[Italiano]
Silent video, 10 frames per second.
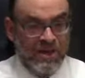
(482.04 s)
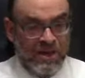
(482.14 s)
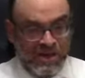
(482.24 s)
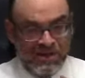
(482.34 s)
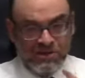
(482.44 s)

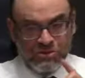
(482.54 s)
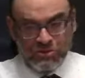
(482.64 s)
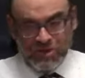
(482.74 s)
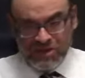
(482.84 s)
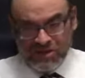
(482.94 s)
Ed è su
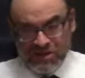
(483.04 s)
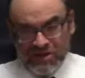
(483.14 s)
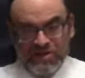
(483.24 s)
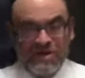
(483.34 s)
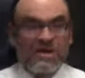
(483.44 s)

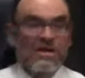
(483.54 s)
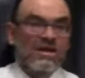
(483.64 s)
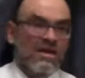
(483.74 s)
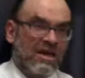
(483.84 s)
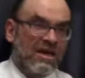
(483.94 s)
questo
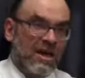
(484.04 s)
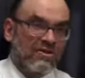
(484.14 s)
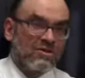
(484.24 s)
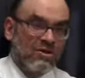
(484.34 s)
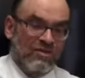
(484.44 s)
che Rav
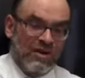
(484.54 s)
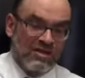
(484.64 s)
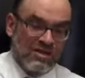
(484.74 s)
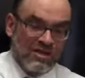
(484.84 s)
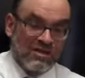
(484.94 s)

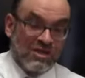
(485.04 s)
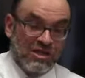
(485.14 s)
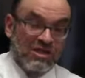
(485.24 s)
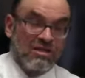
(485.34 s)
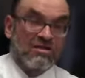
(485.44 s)
Soloveitchik
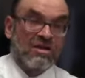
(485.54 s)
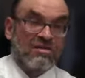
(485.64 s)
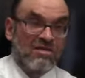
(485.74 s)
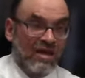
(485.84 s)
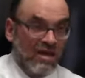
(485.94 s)
ci
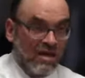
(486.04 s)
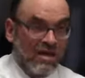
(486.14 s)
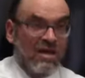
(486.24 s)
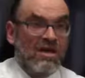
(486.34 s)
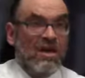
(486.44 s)

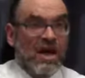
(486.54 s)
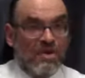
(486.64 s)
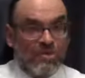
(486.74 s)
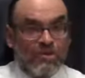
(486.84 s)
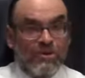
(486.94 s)
intrattiene a
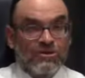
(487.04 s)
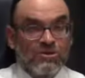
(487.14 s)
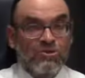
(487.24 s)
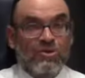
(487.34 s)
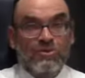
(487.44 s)

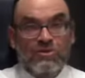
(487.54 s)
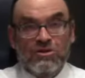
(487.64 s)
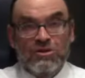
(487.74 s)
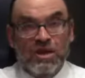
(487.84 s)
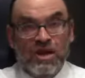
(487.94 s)
proposito
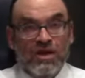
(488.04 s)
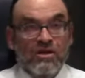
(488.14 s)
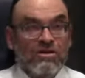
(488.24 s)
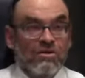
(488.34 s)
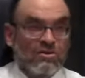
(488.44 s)
appunto
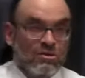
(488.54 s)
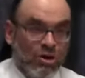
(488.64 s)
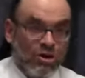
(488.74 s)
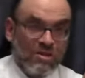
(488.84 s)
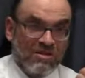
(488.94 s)
della
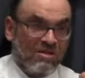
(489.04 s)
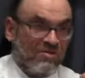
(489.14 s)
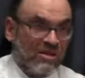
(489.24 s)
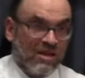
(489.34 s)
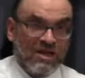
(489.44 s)

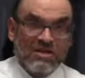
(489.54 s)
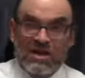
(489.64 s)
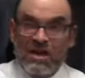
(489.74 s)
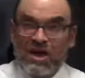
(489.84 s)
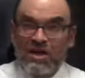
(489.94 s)
normatività
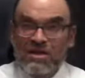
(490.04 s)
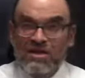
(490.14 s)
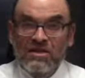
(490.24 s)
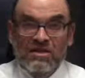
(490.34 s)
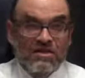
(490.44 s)
della redenzione
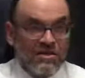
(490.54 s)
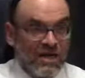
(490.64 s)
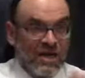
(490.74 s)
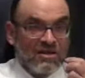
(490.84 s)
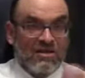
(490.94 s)

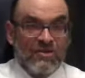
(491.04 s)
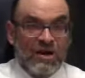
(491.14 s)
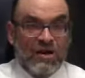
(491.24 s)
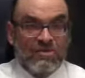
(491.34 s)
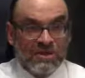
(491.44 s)
della
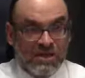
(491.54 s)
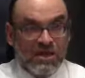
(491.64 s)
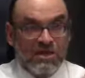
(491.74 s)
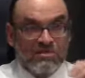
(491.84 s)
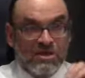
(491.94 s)
tefillah, perché
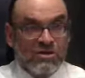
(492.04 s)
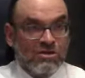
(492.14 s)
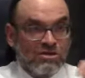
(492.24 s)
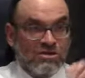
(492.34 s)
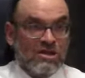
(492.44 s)
il
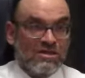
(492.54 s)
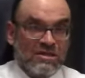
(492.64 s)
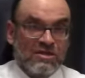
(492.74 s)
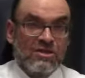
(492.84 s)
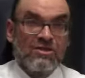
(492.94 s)
ricordo della
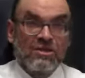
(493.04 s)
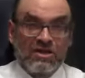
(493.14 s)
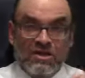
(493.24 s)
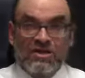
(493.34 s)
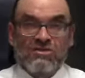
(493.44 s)
redenzione
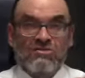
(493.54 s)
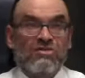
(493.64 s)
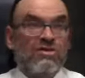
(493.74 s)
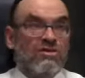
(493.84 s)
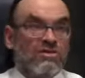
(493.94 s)
è a sua
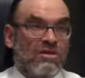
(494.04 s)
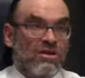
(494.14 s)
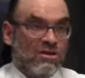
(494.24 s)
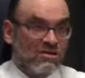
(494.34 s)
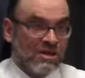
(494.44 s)
volta una
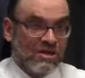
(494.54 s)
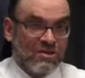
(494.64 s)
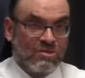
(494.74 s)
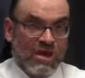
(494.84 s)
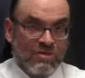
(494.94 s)
norma che
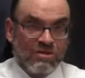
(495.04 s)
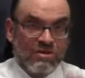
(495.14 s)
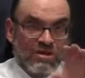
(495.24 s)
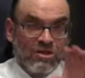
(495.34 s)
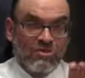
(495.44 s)

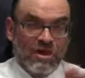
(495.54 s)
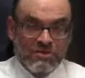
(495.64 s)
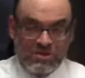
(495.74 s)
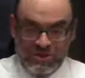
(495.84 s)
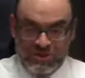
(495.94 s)
dobbiamo, che
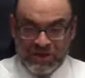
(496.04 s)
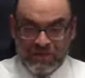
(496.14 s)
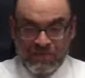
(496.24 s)
dobbiamo seguire.